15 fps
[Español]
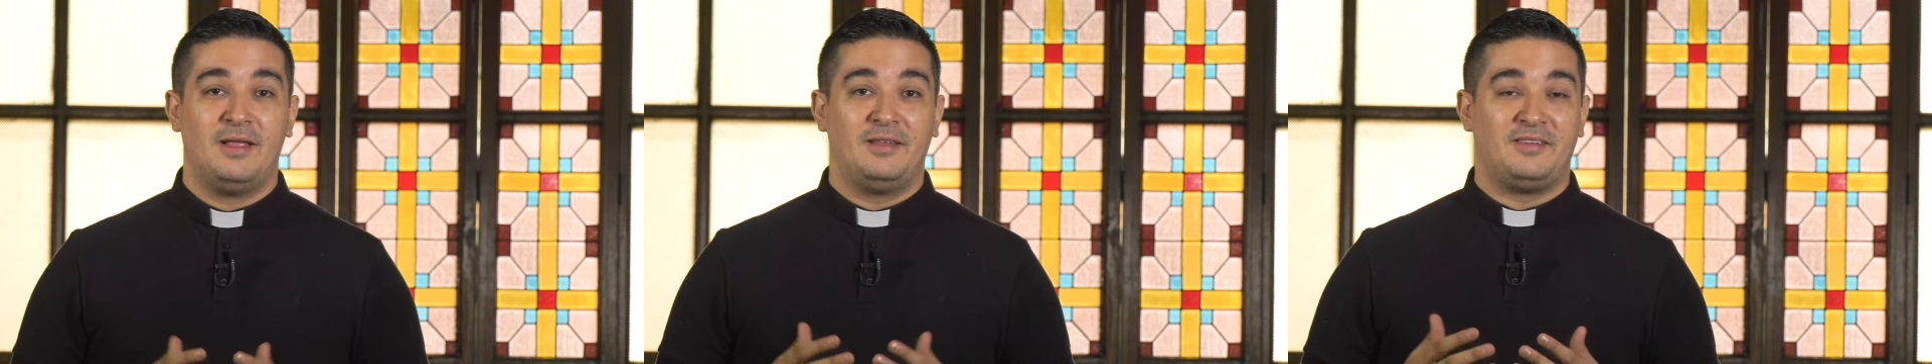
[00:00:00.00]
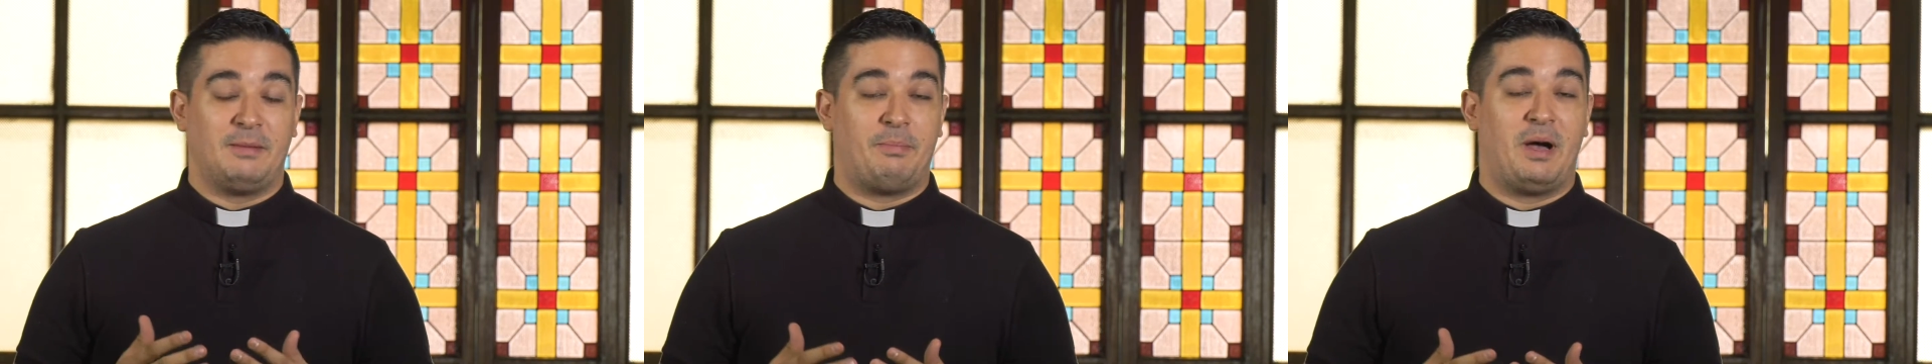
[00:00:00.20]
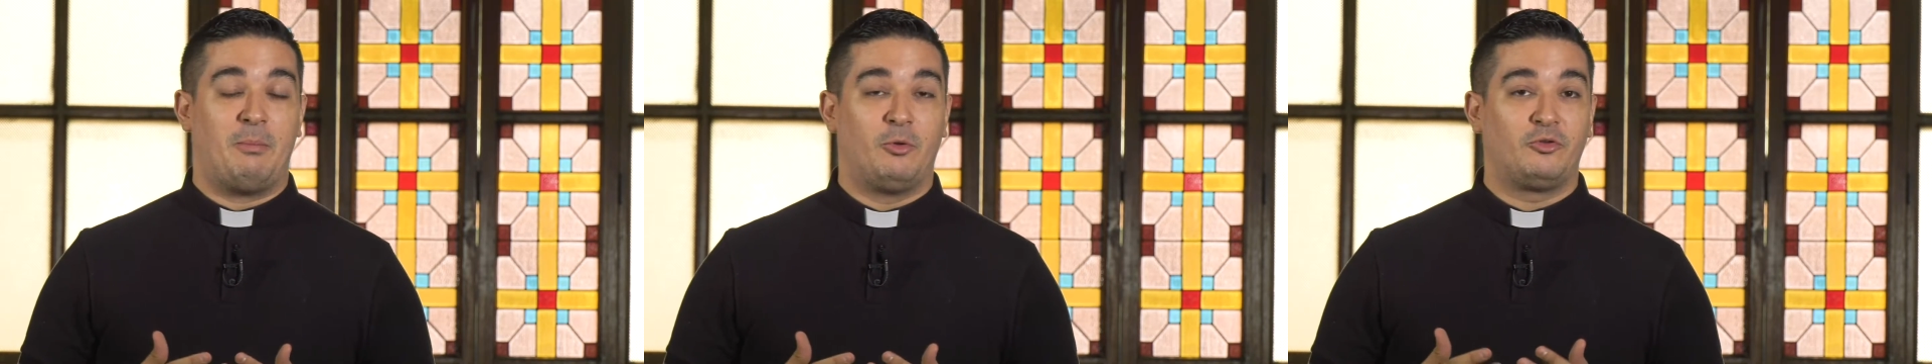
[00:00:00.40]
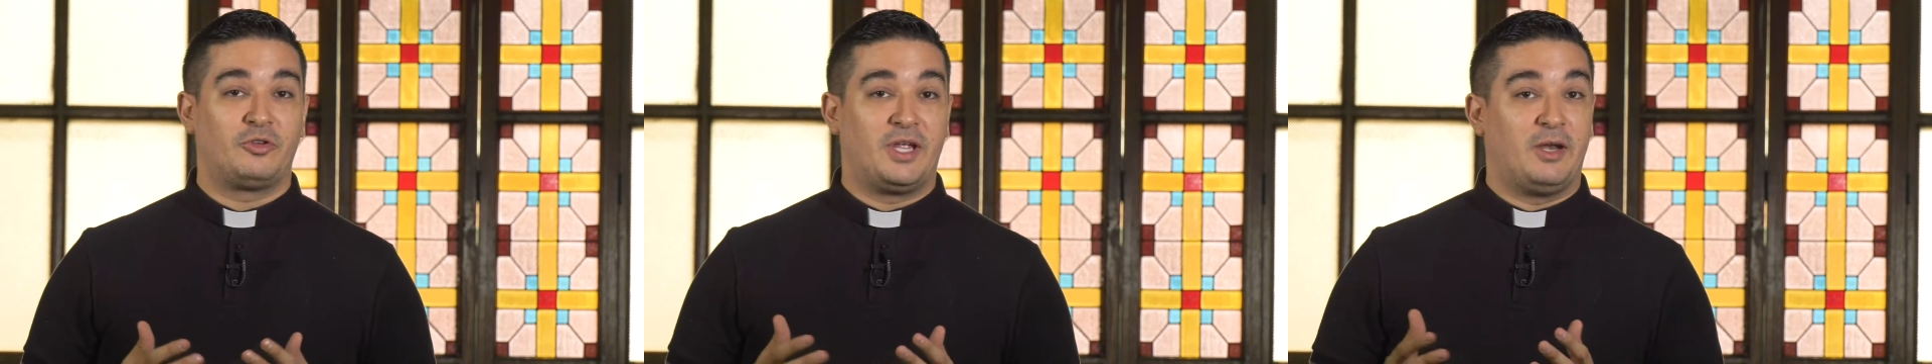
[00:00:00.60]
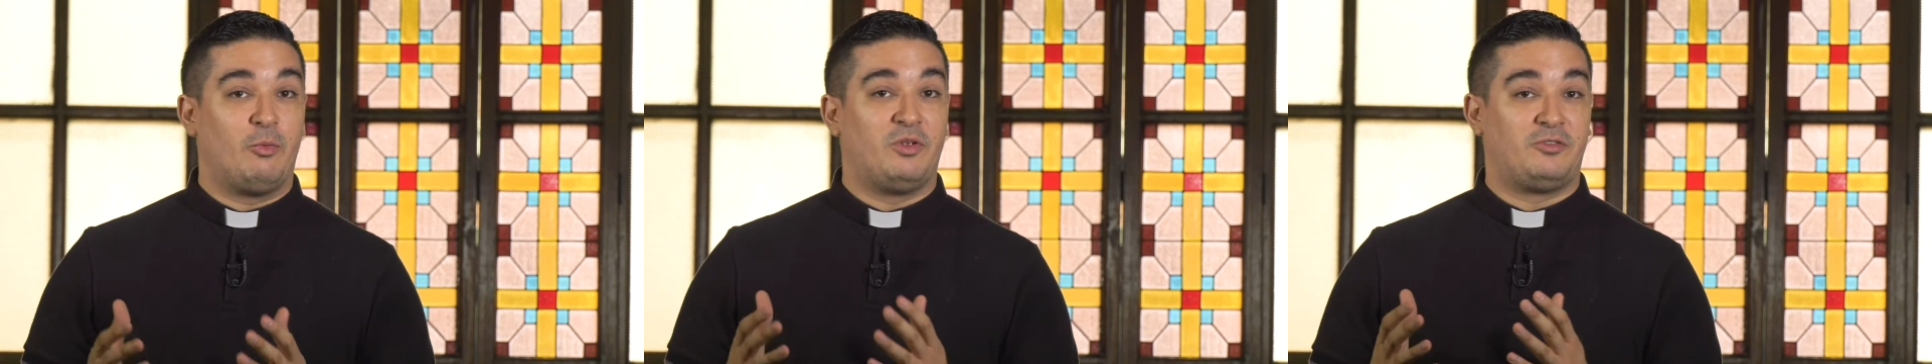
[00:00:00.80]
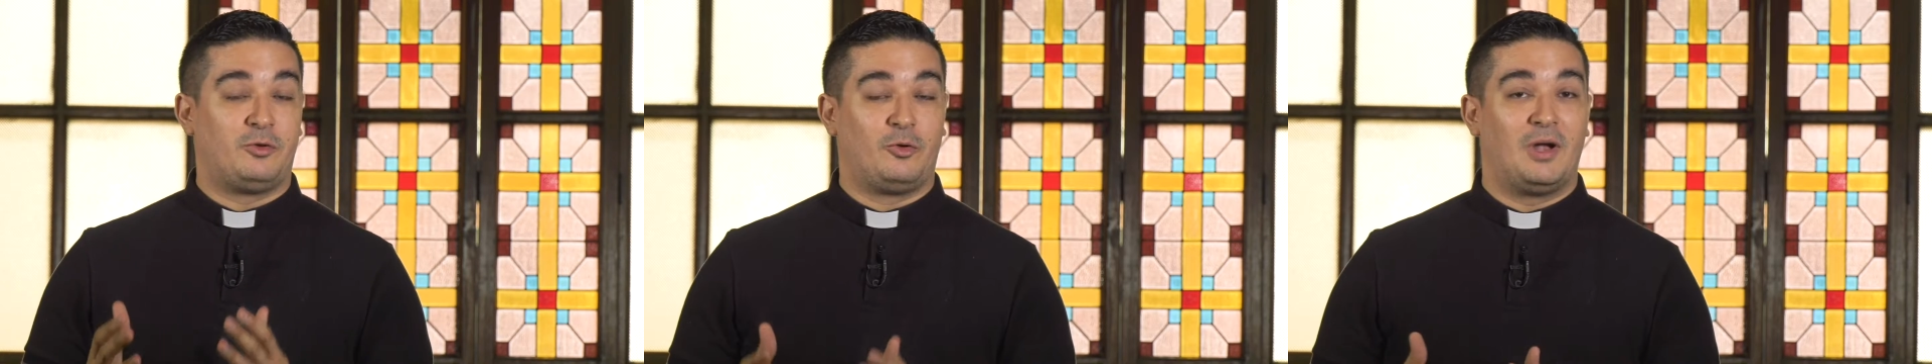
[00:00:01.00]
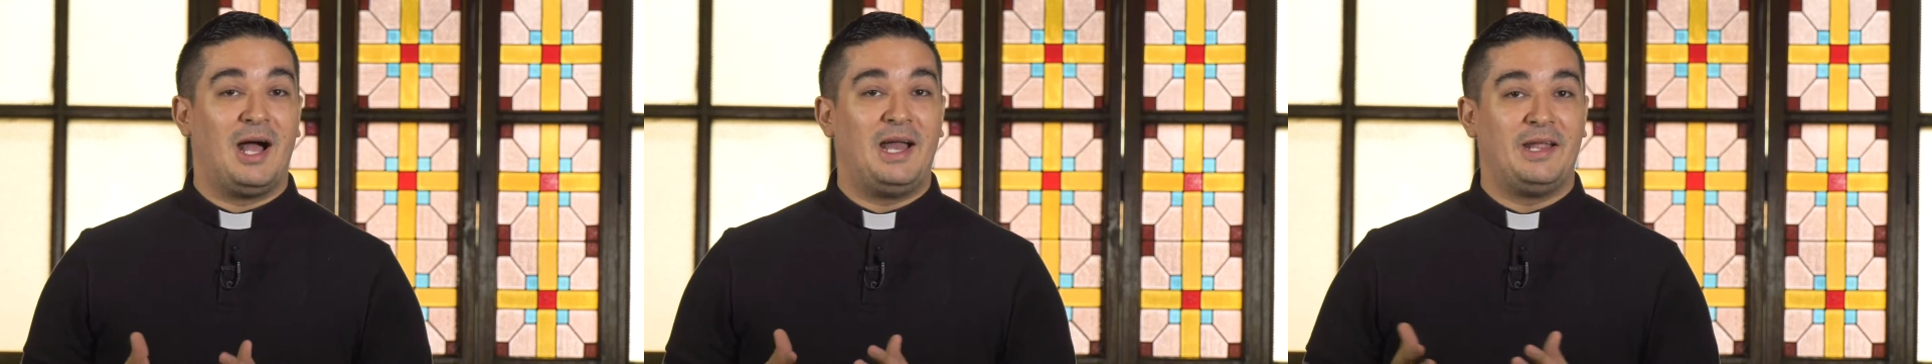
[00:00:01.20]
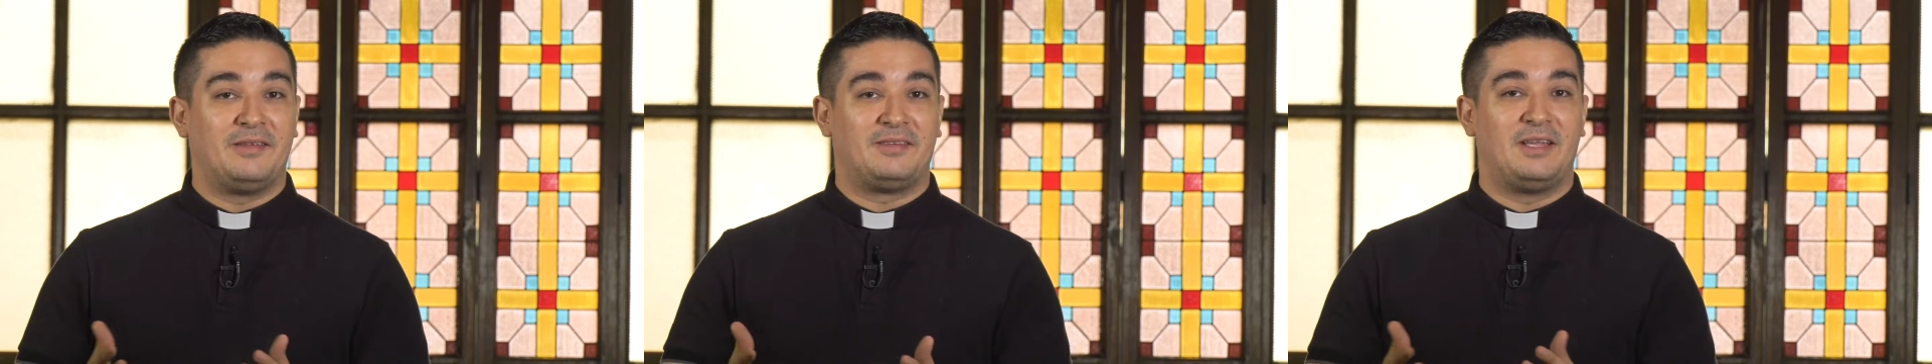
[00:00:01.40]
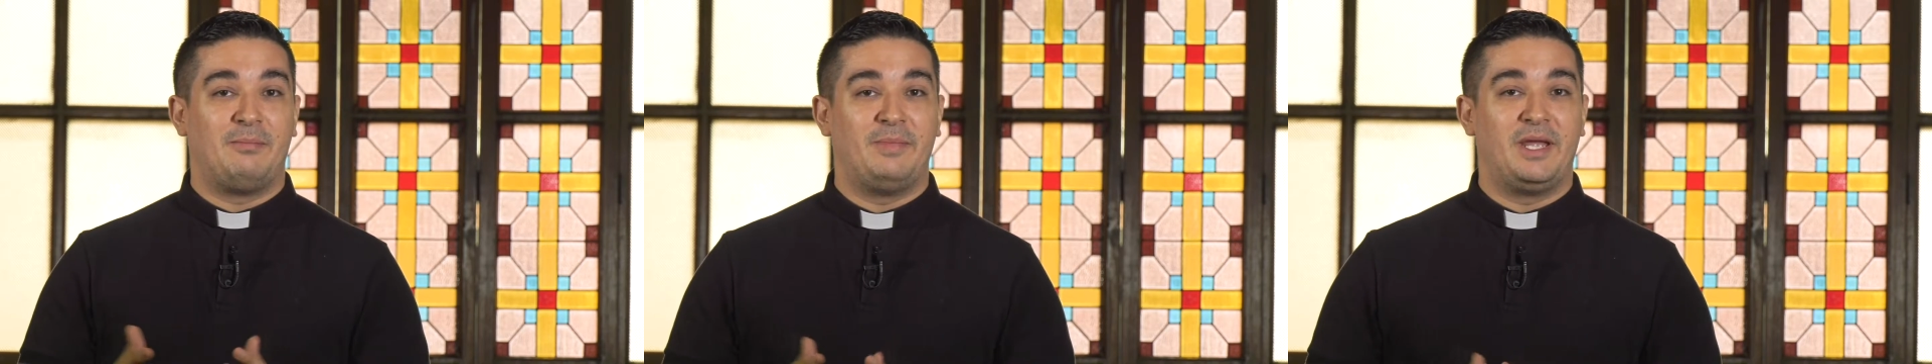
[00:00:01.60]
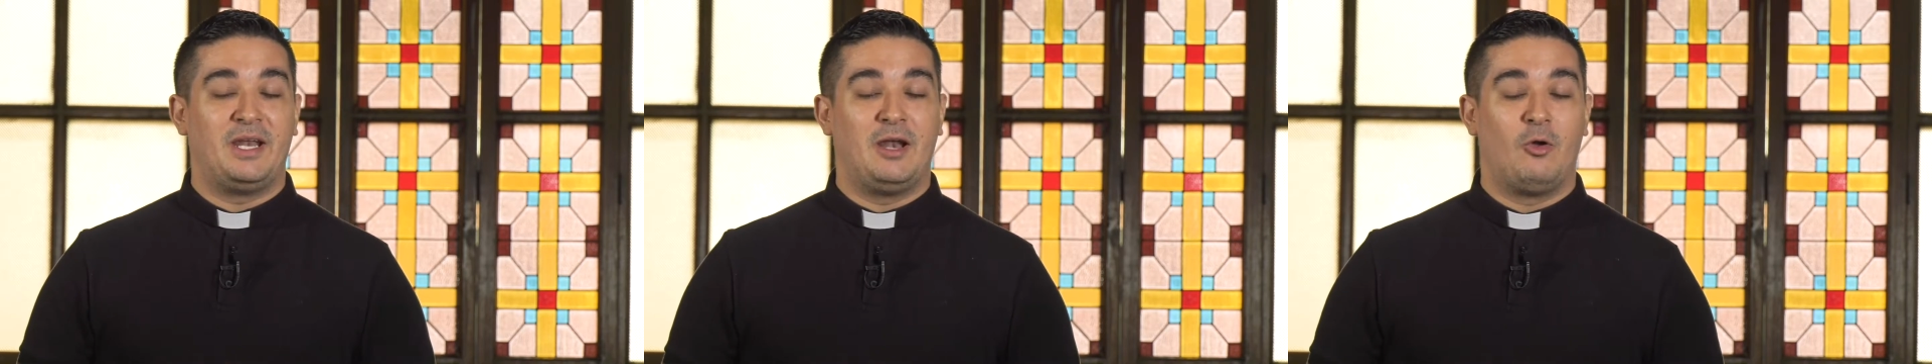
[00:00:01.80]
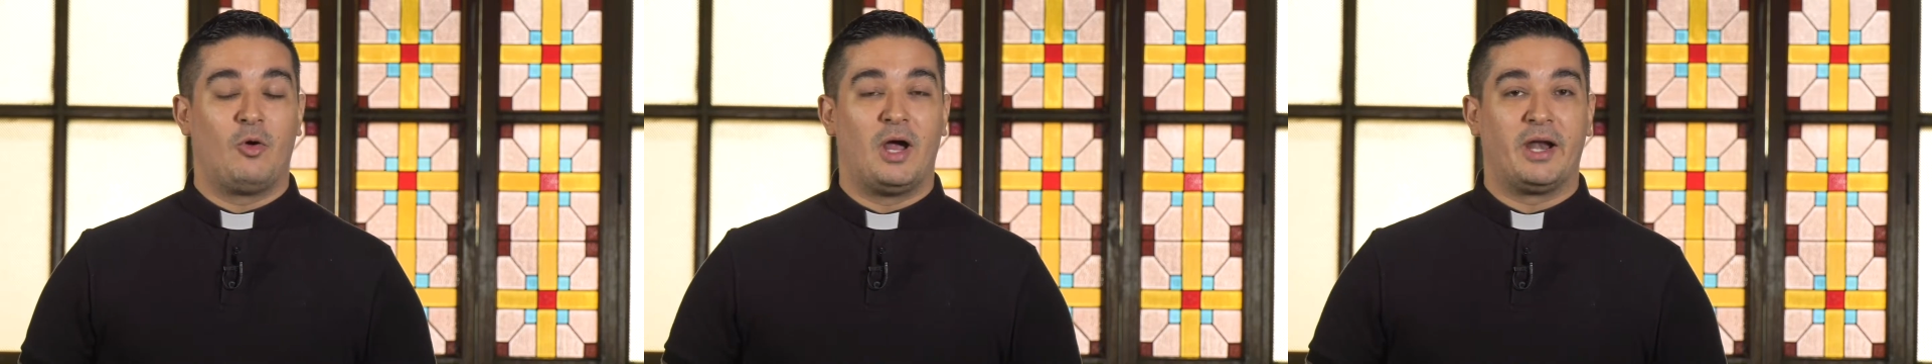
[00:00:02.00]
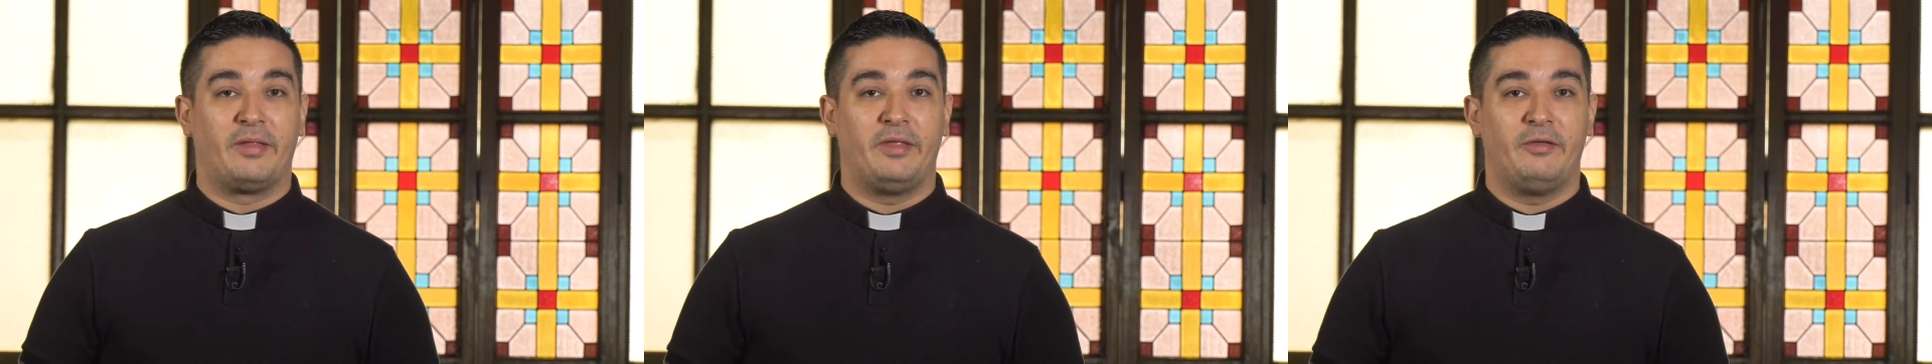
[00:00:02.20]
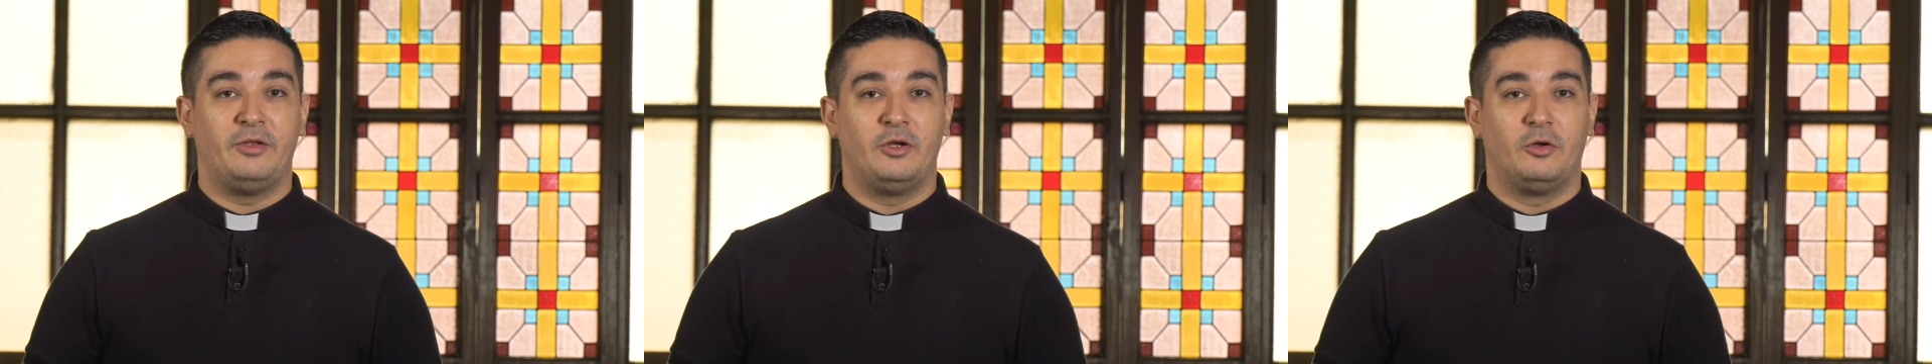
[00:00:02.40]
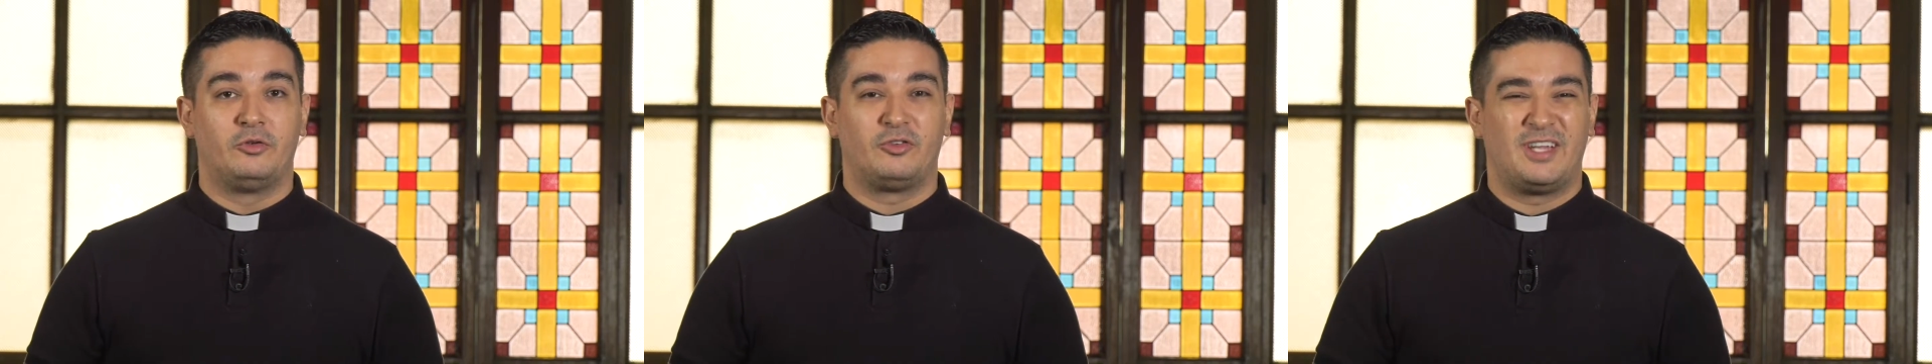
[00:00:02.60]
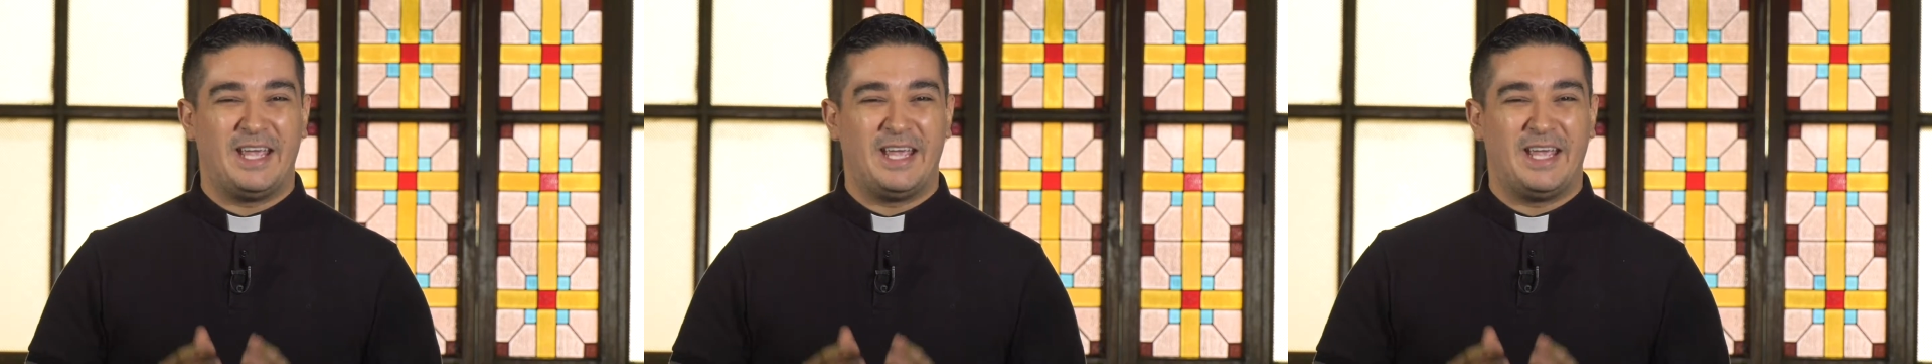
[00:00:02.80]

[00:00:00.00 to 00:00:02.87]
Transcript: Sepamos que nuestro hogar es también el hogar de Dios,